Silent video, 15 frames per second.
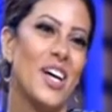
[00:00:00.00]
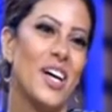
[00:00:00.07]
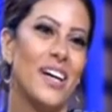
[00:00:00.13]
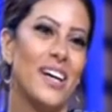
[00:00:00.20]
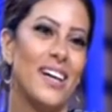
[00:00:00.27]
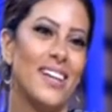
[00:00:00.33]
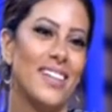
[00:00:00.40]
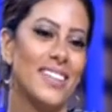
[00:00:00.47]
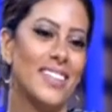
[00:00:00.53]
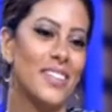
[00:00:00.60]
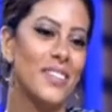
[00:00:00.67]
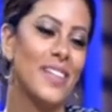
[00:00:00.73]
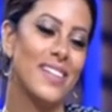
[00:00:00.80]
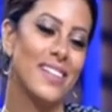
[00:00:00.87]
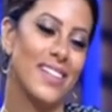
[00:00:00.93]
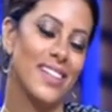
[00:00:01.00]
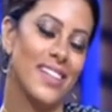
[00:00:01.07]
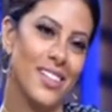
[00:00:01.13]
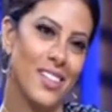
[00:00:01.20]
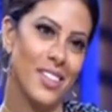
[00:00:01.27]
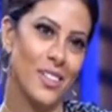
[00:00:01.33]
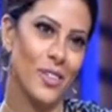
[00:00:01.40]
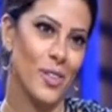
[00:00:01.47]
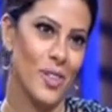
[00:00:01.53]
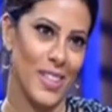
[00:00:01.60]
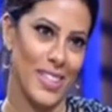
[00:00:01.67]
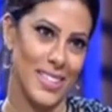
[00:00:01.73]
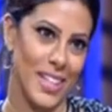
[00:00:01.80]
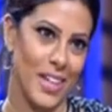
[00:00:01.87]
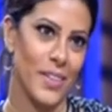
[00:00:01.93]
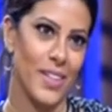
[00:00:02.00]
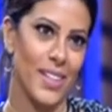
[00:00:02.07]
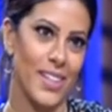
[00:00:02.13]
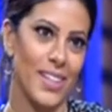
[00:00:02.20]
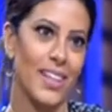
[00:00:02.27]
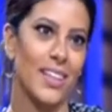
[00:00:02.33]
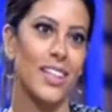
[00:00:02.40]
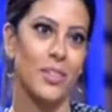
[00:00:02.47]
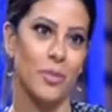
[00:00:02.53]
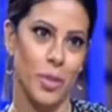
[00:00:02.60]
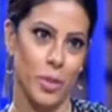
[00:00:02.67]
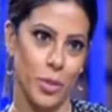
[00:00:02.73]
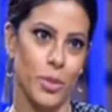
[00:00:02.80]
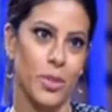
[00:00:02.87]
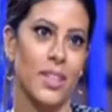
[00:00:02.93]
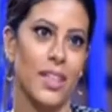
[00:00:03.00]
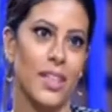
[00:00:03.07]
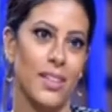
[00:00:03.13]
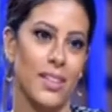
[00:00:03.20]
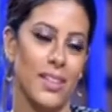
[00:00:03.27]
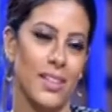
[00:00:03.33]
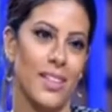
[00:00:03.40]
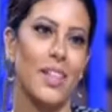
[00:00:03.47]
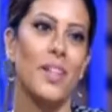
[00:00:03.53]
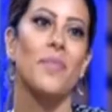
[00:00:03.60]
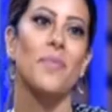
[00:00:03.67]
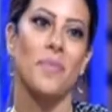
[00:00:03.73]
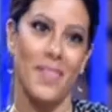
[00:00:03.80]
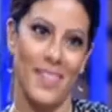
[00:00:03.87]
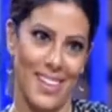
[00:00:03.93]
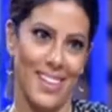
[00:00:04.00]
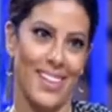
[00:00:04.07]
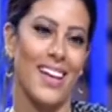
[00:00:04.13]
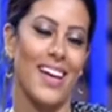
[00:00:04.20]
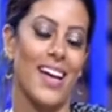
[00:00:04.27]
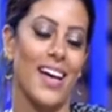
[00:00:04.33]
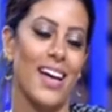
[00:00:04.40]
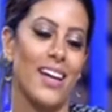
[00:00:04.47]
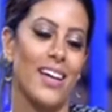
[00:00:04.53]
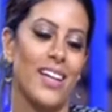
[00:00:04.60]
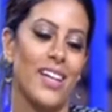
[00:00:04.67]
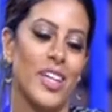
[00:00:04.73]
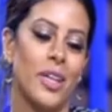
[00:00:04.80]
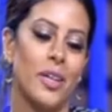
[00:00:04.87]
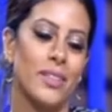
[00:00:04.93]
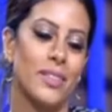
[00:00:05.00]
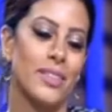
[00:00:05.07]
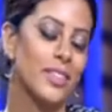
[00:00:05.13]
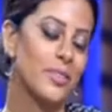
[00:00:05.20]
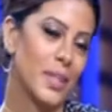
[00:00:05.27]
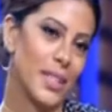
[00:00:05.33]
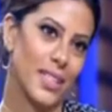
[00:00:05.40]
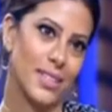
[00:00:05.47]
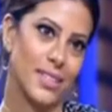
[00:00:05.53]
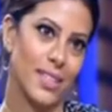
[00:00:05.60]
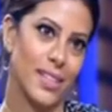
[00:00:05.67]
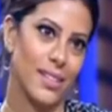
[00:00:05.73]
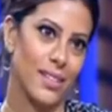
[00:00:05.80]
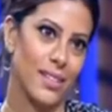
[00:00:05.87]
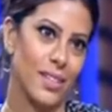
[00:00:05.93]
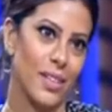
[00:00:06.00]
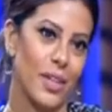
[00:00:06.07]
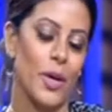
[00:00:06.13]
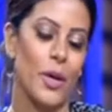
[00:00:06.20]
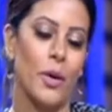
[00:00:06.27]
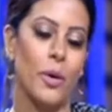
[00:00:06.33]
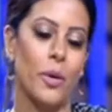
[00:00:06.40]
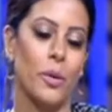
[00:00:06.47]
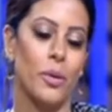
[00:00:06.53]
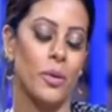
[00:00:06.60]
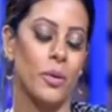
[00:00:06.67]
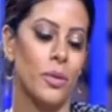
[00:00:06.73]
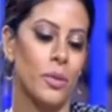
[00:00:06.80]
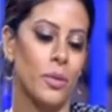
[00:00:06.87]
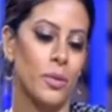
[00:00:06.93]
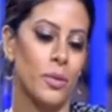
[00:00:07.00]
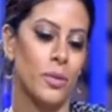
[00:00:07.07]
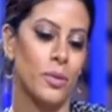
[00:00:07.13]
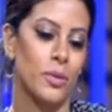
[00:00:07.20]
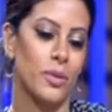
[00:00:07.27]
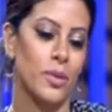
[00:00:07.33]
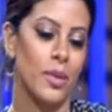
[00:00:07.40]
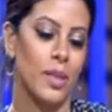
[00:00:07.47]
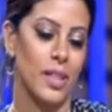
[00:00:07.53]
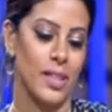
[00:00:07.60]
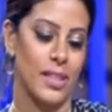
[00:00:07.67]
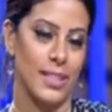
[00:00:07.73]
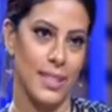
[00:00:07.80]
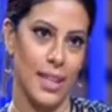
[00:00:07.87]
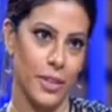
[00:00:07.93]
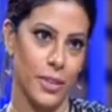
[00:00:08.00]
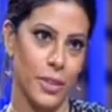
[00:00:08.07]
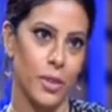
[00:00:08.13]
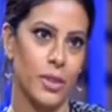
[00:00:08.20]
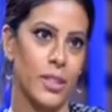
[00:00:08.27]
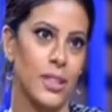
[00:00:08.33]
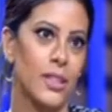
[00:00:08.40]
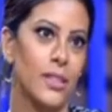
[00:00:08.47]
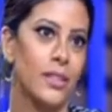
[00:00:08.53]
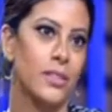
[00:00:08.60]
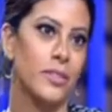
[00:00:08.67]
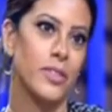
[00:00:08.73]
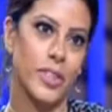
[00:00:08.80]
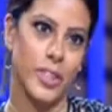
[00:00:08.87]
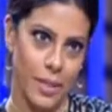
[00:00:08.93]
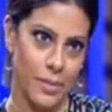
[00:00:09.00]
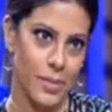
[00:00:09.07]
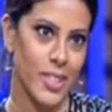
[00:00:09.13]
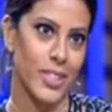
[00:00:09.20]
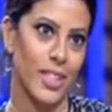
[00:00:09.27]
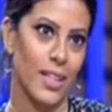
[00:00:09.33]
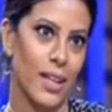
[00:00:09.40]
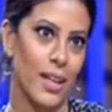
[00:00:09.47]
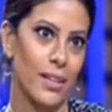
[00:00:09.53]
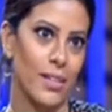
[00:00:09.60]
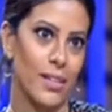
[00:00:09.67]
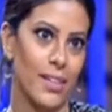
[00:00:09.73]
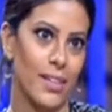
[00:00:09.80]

آه زميلتي لولو العسلاوي كانت أيوة موجوده زميلتنا هني بعد اي ايه آه صدق ما قصرت واللي ساعدوني رفيجتي امير الشعلان